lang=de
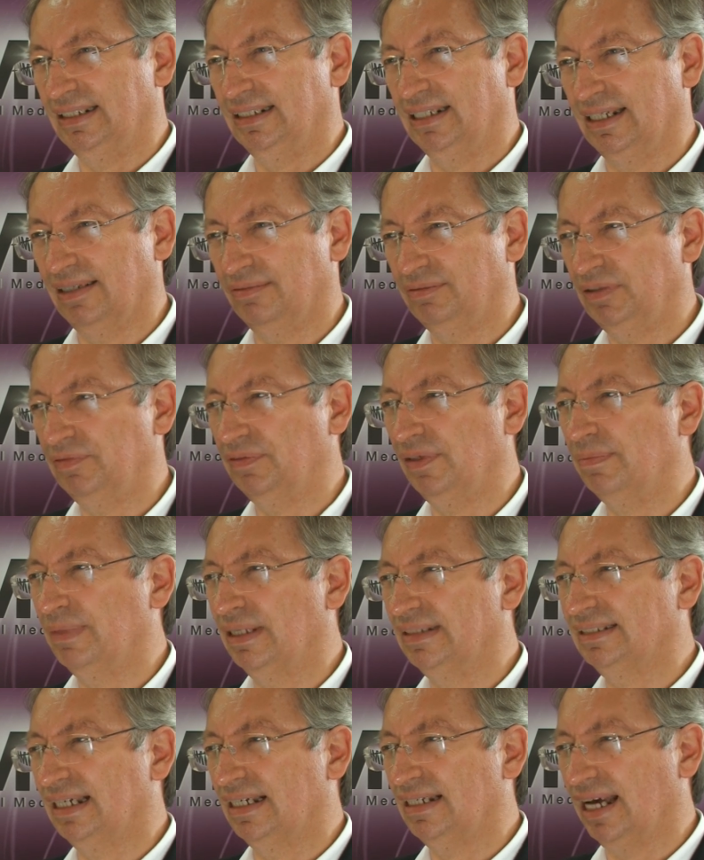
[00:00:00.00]
Ja? Wie will
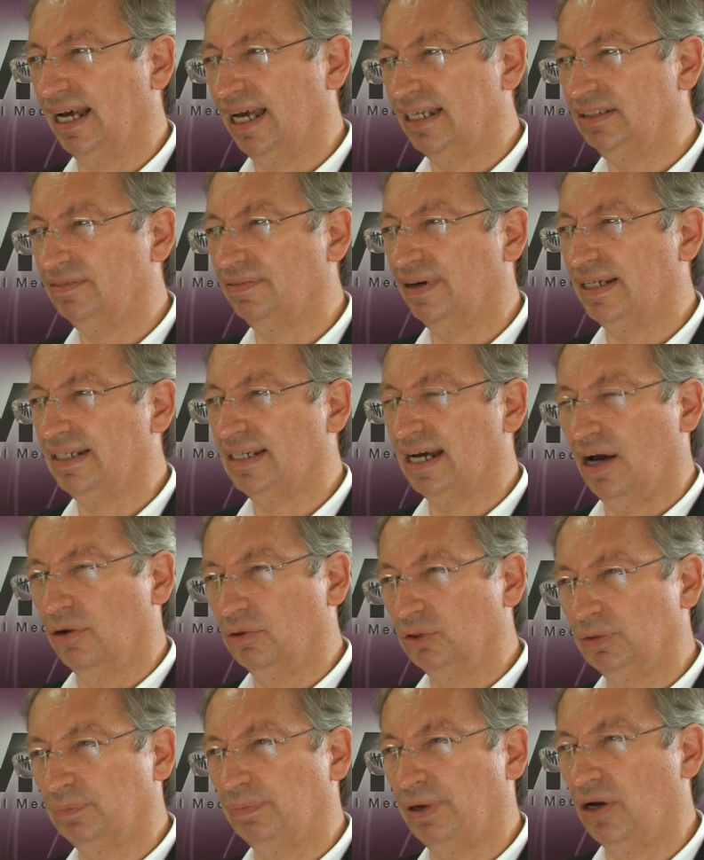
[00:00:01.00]
man seine Reichweite
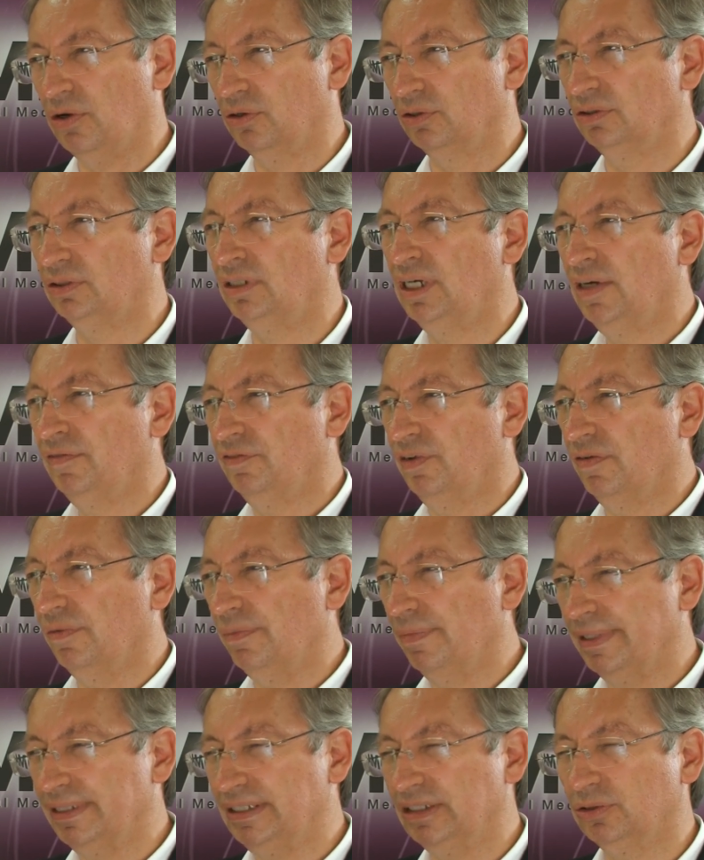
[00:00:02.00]
ausbauen? Wie will
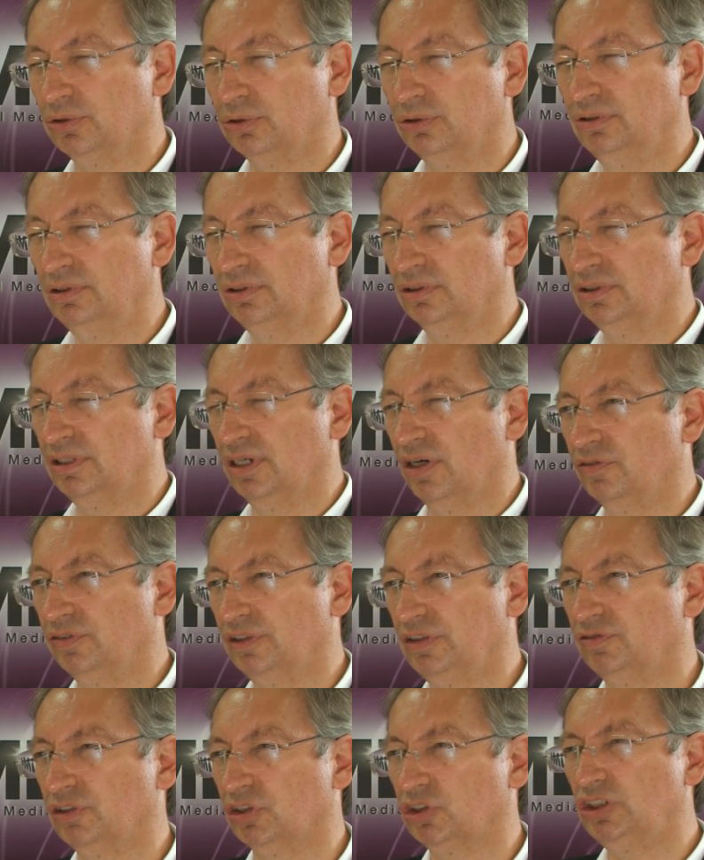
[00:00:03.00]
man die Kunden auf
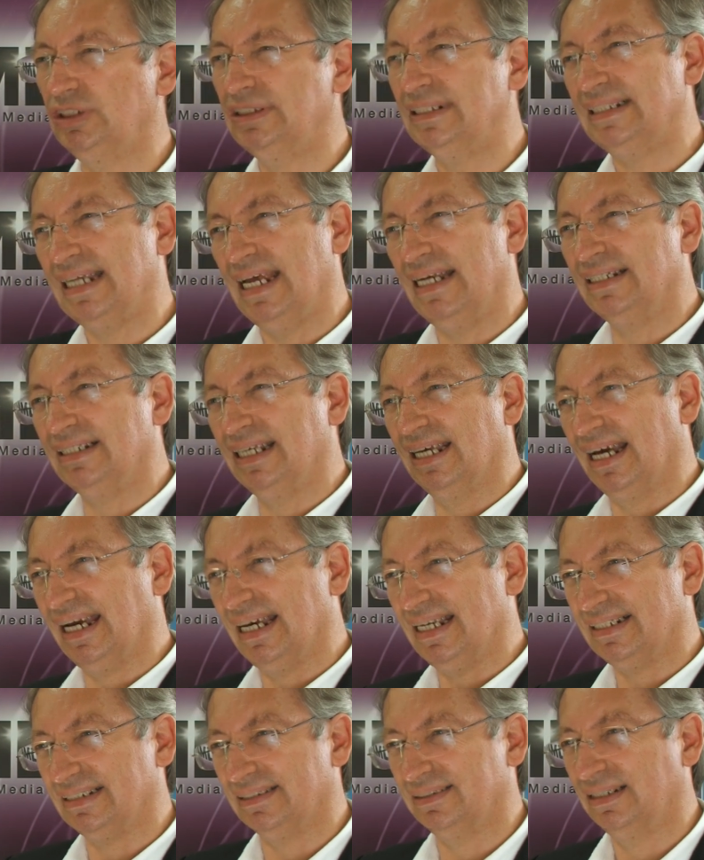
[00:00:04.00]
die verschiedenen
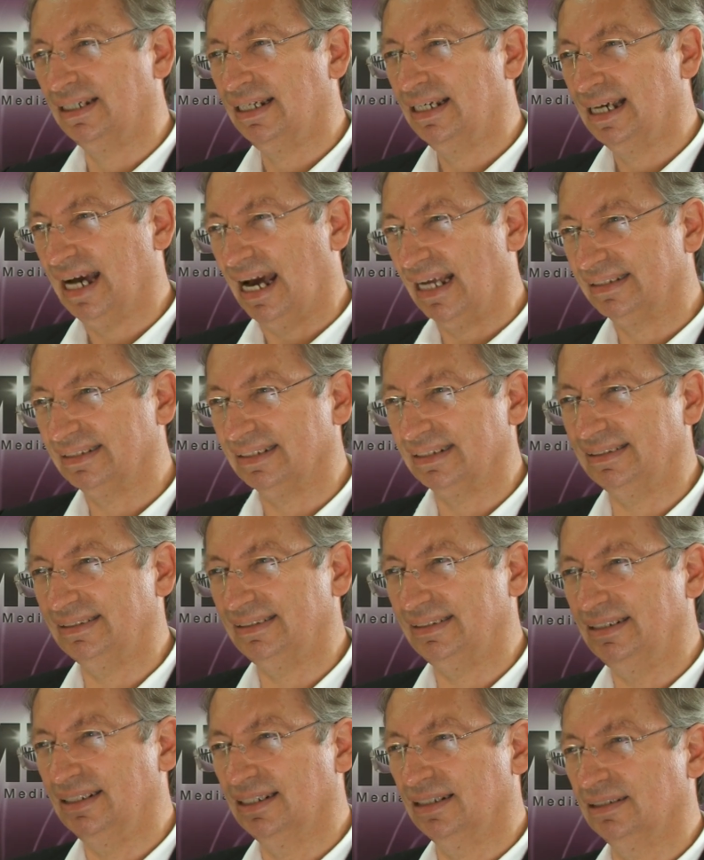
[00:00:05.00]
Endgeräte
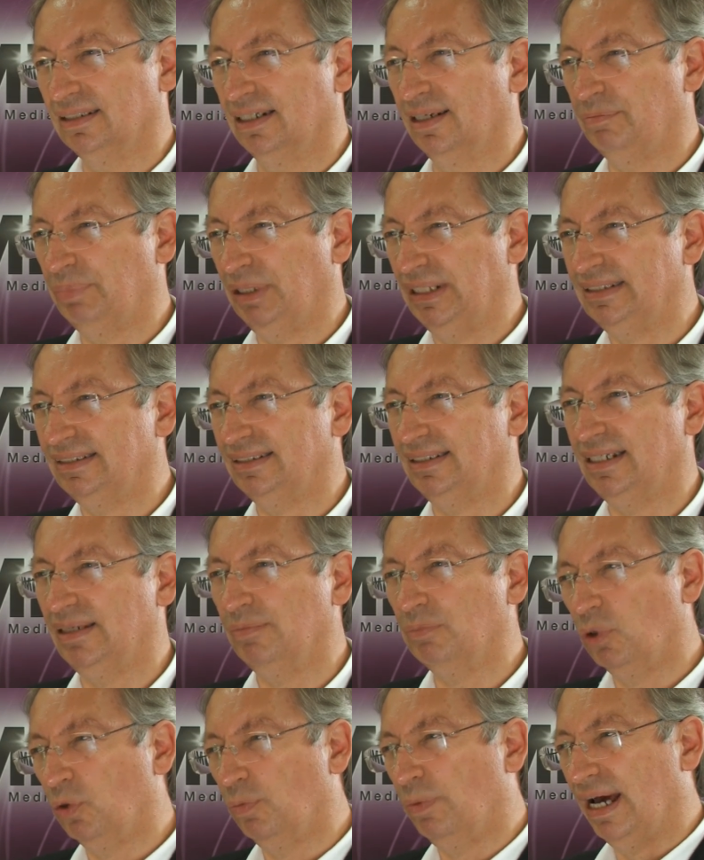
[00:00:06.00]
adressieren? Ja? PC,
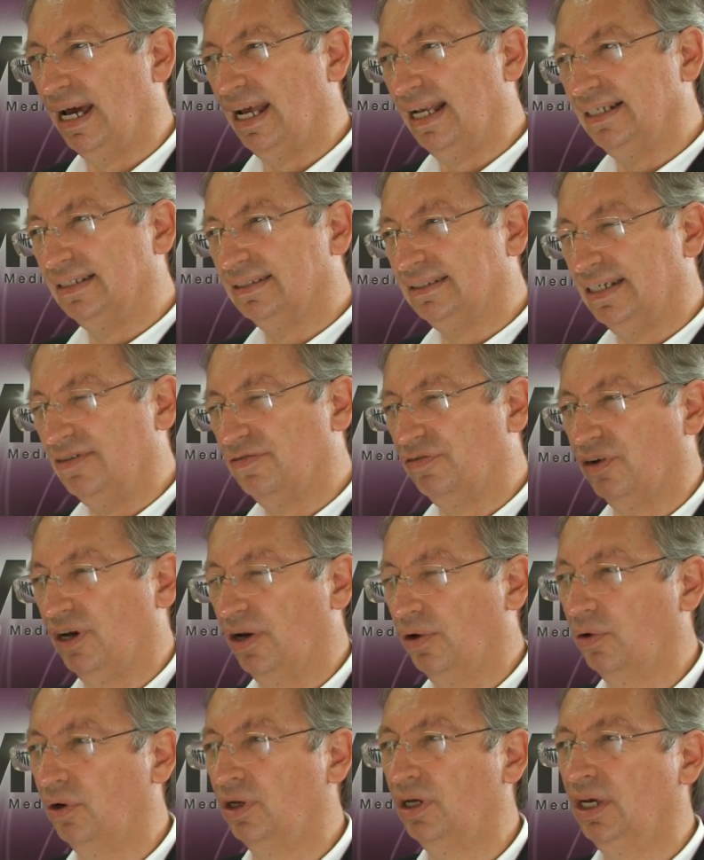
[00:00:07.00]
Mobile,
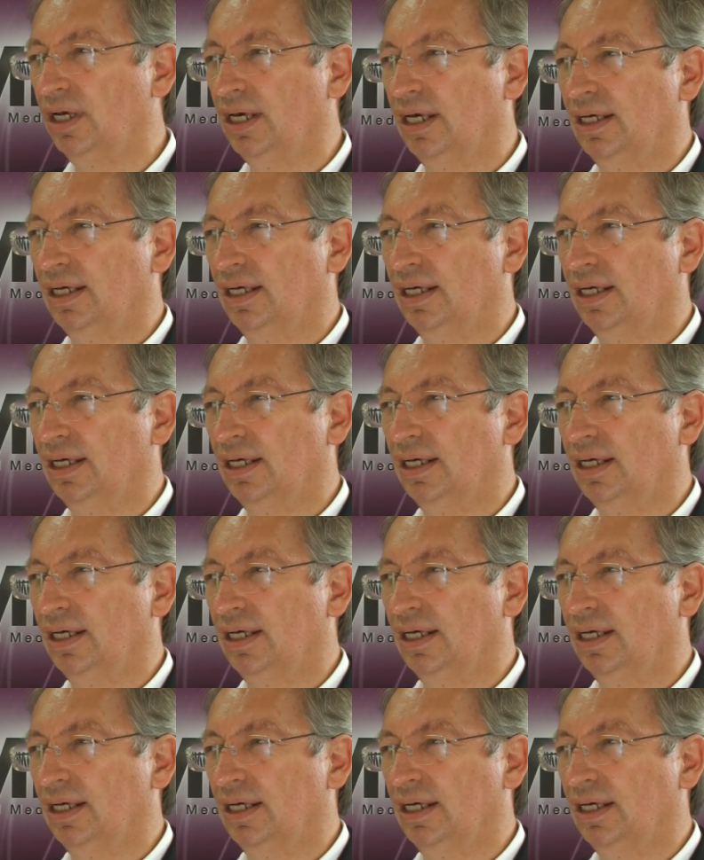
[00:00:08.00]
TV.